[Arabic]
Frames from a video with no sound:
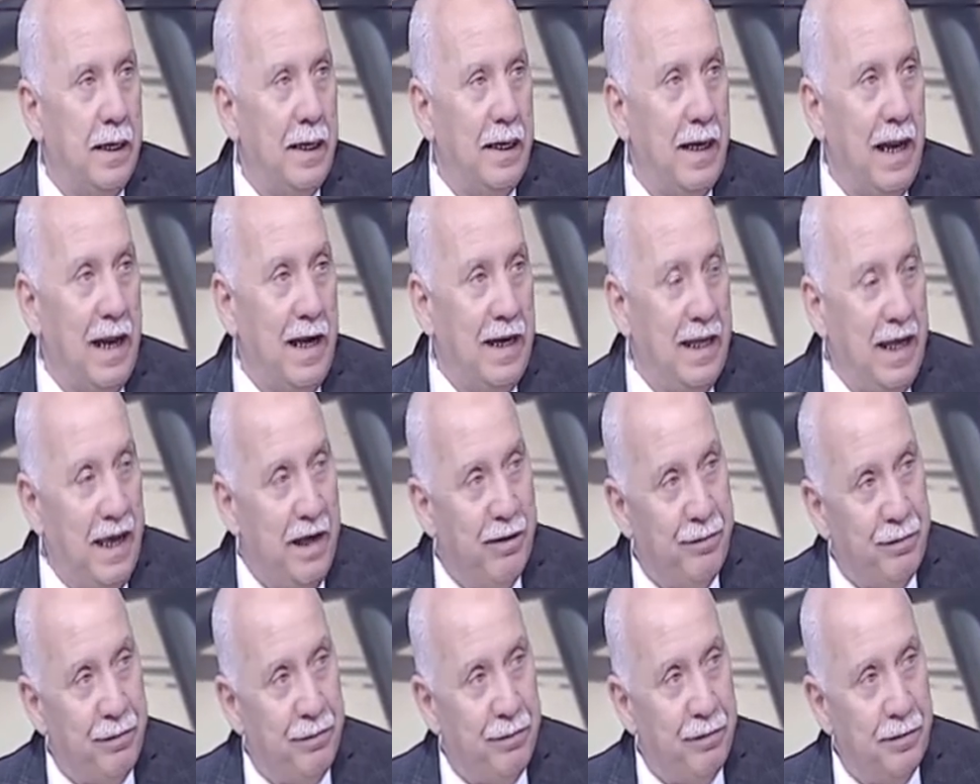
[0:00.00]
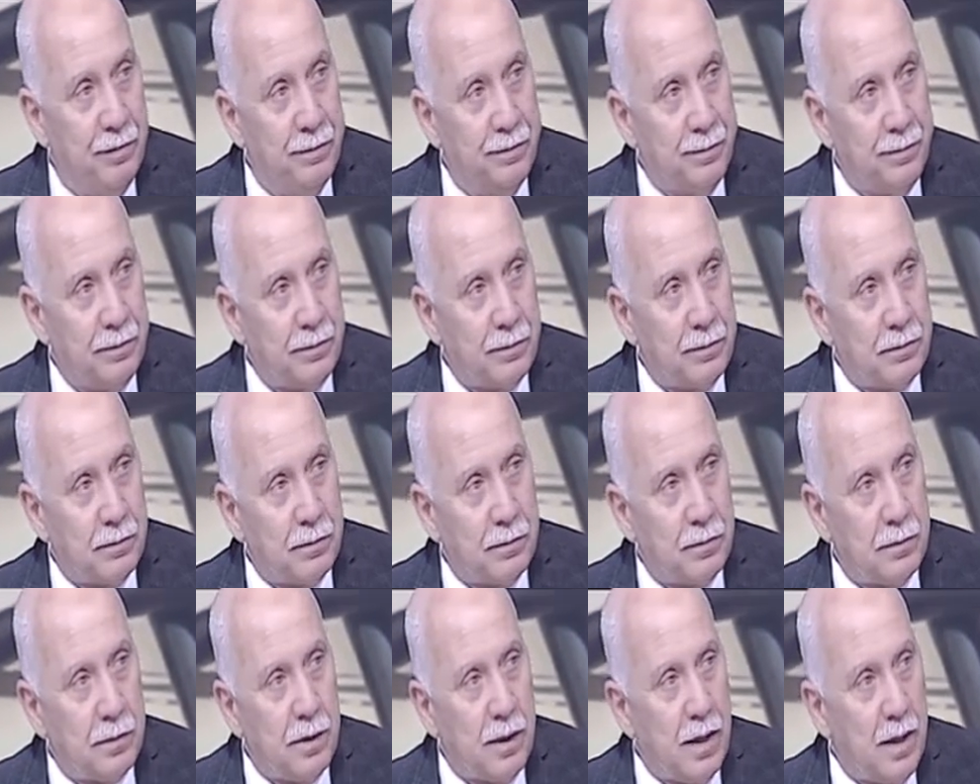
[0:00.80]
الالياف
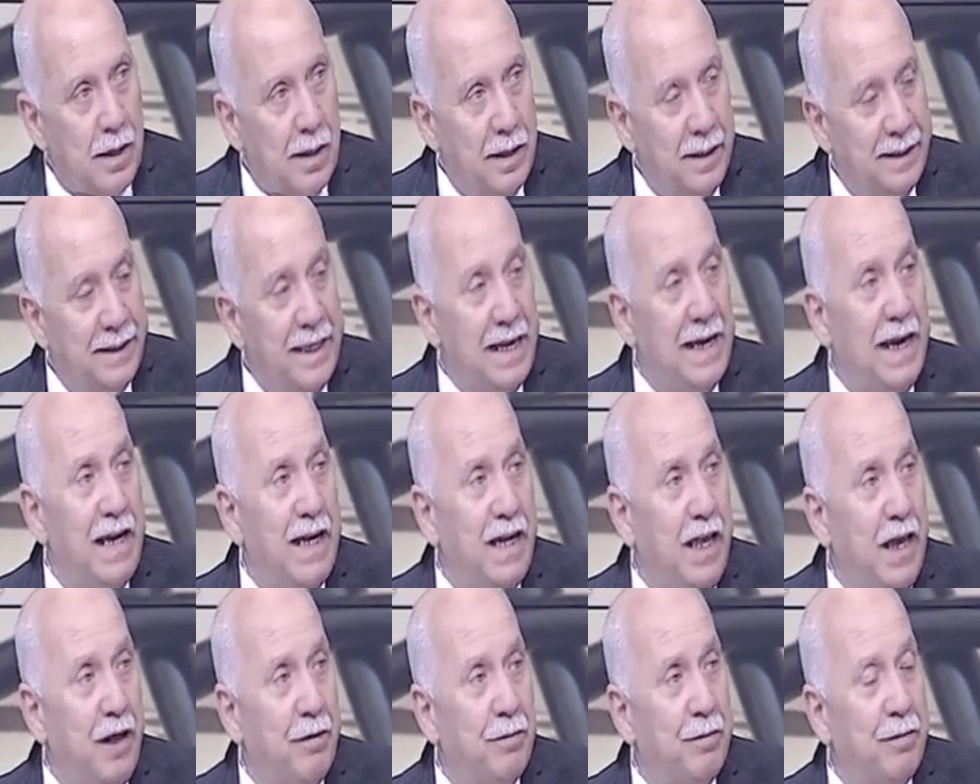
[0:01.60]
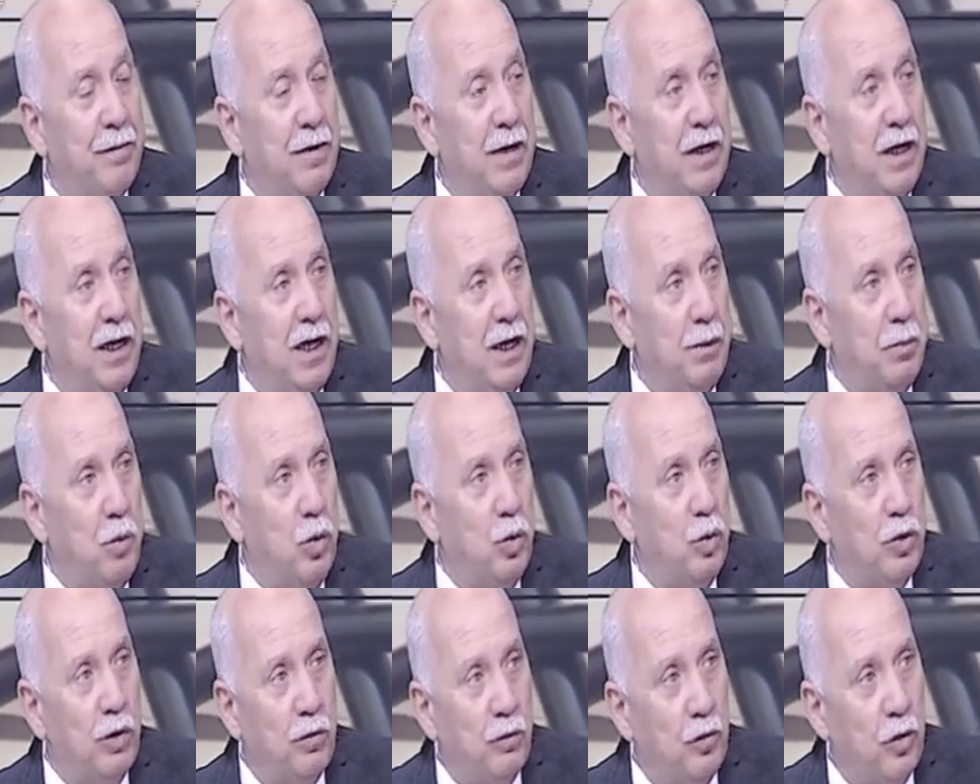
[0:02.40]
زي الالياف اللي
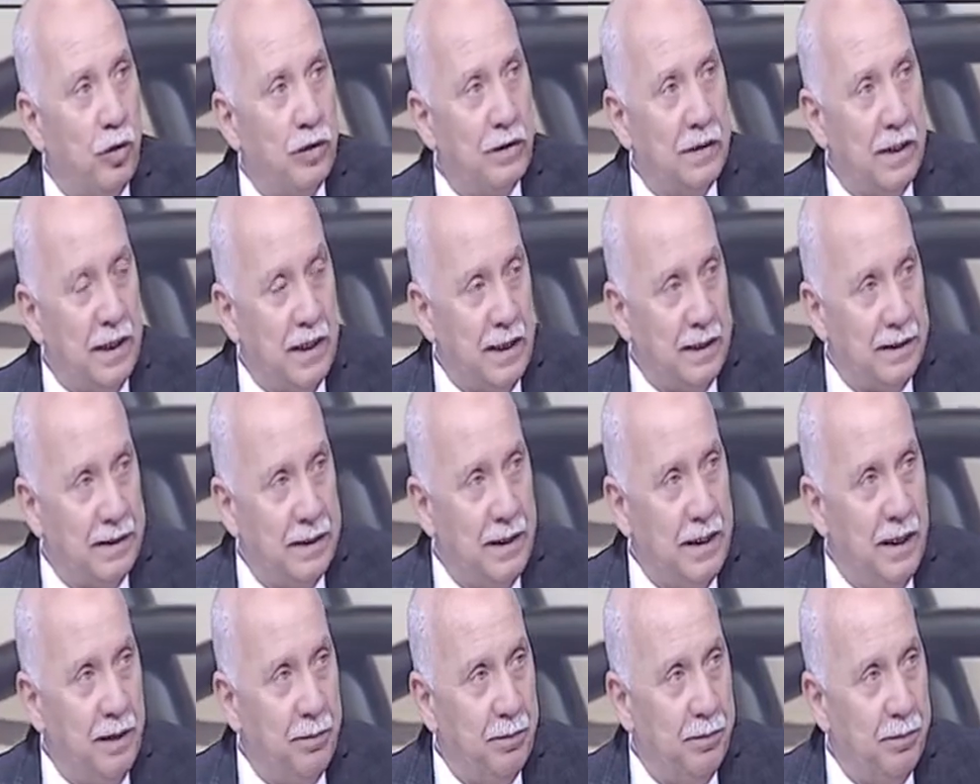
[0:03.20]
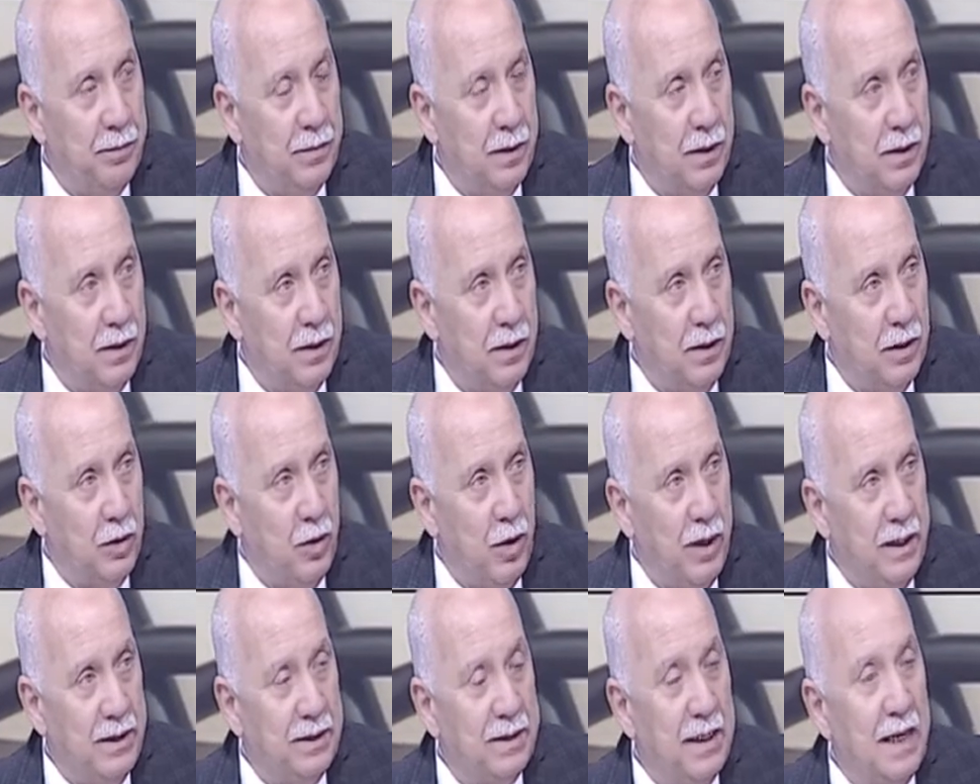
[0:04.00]
موجوده في كرسي الاناسيليوم
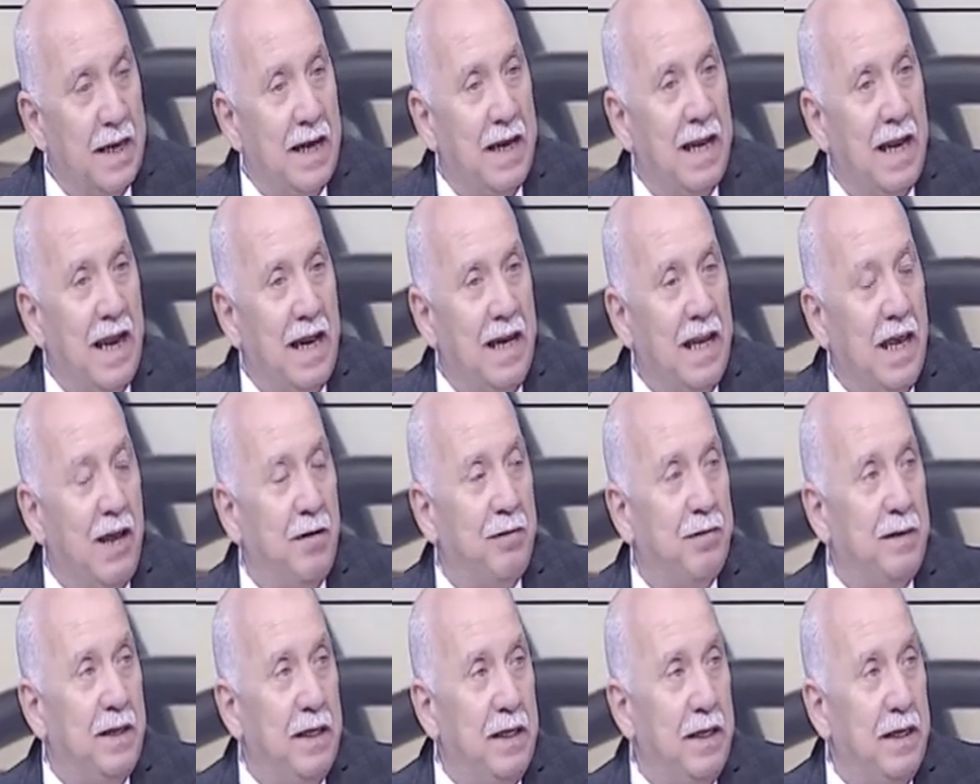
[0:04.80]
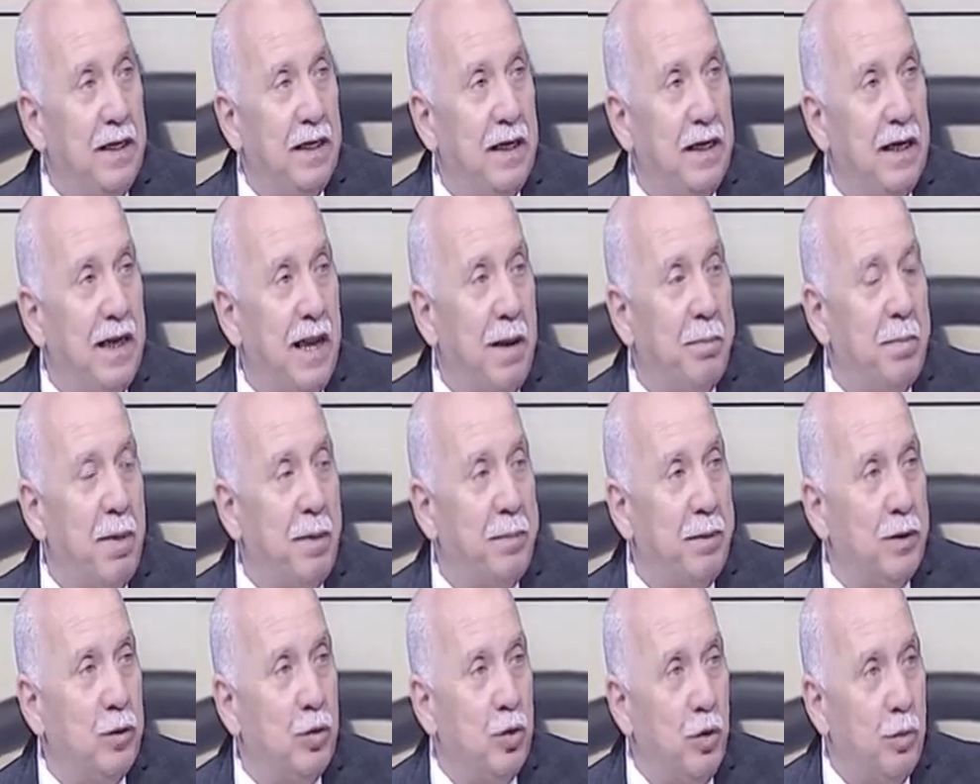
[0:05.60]
كويس الالياف دي
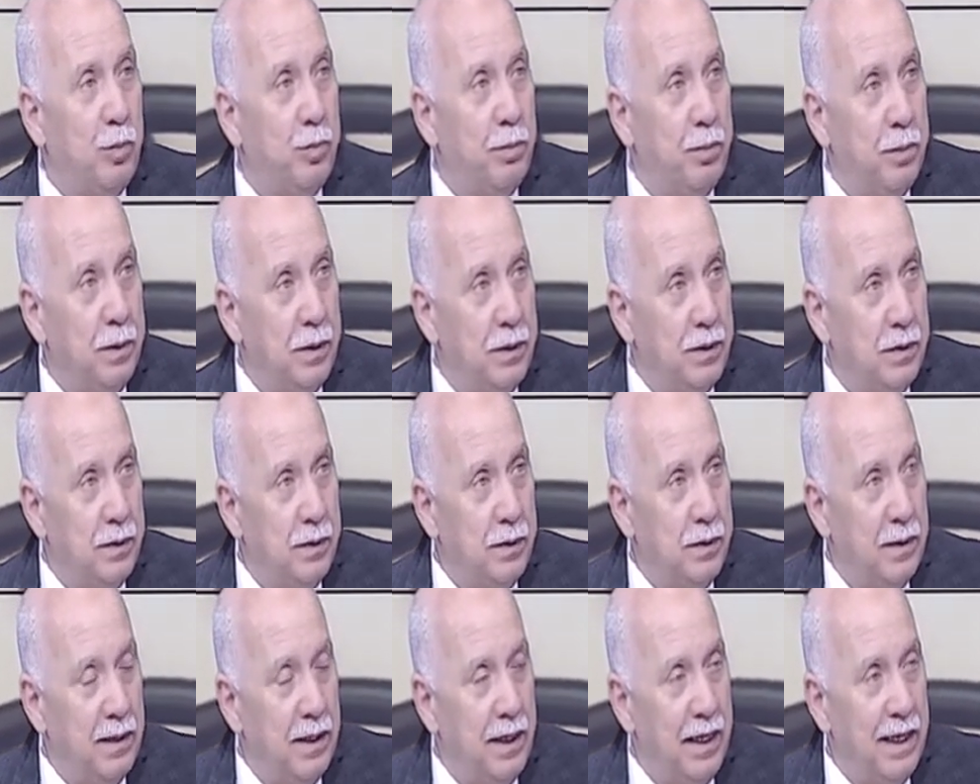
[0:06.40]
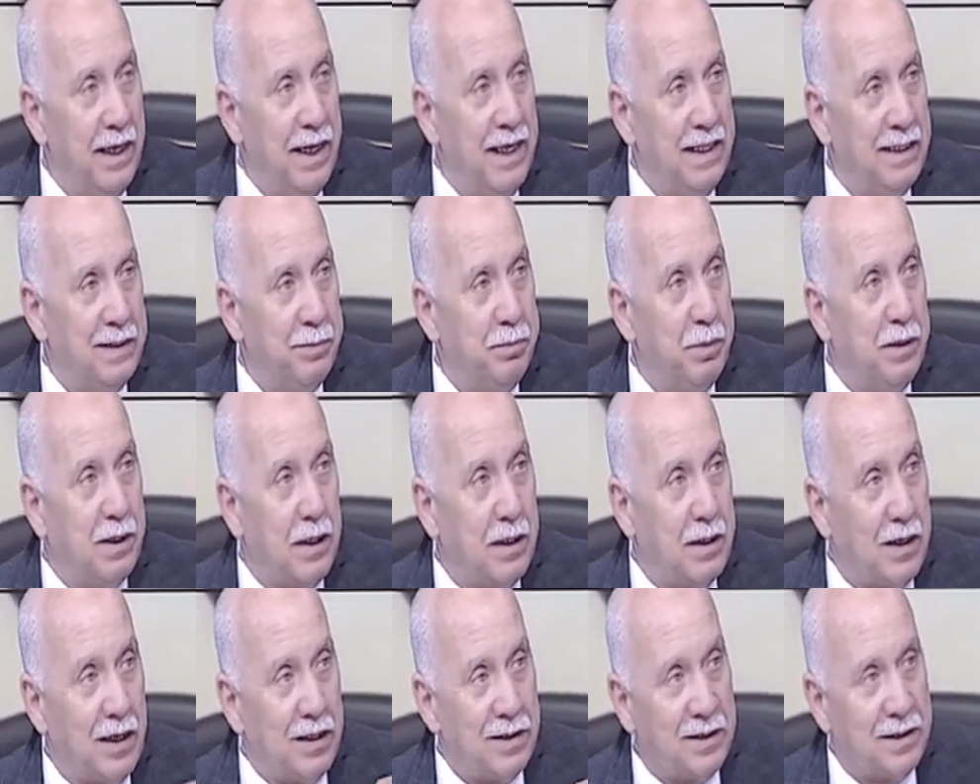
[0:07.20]
لما بتدوب الجسم
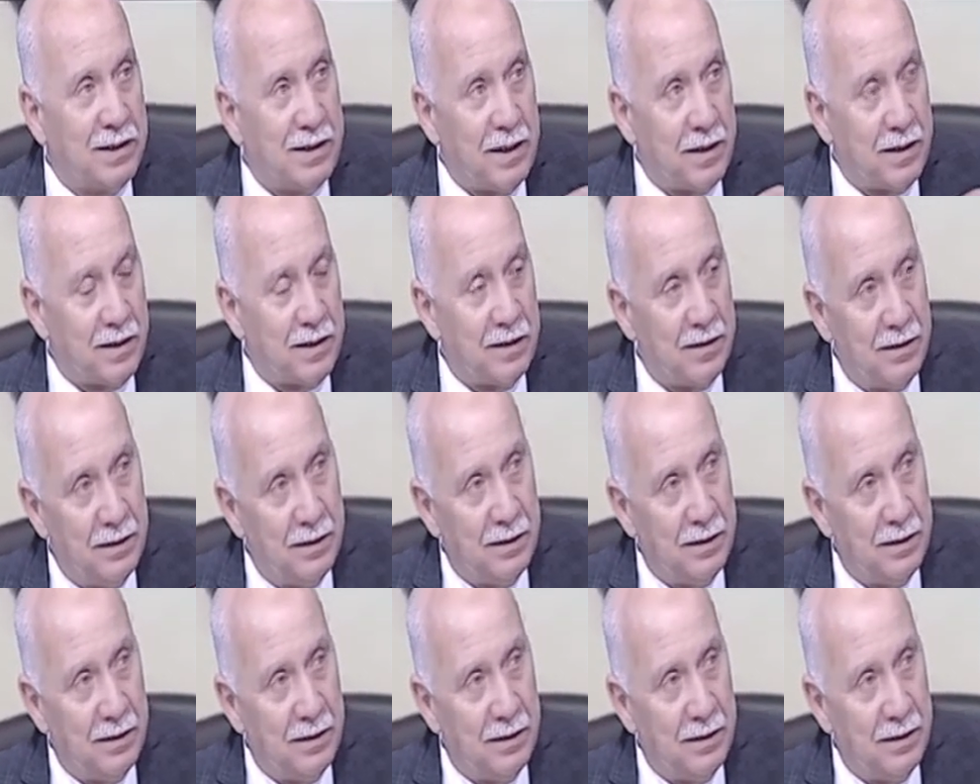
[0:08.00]
بتتكسر